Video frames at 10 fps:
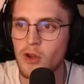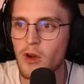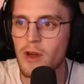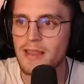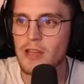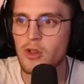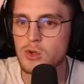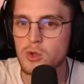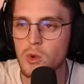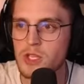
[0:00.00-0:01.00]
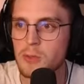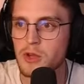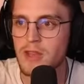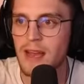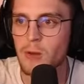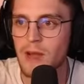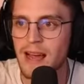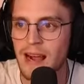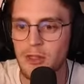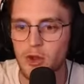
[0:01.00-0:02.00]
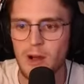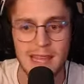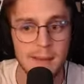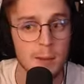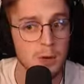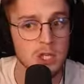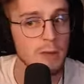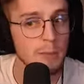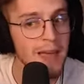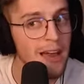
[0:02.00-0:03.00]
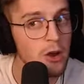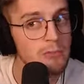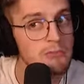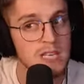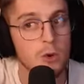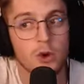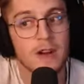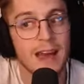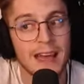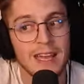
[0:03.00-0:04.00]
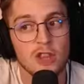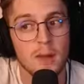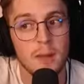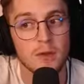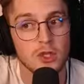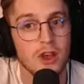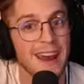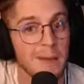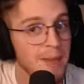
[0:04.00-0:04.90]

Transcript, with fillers: che ora andando su questo portale qua in alto andiamo al prossimo piano. Se è un roguelike dovrebbe funzionare a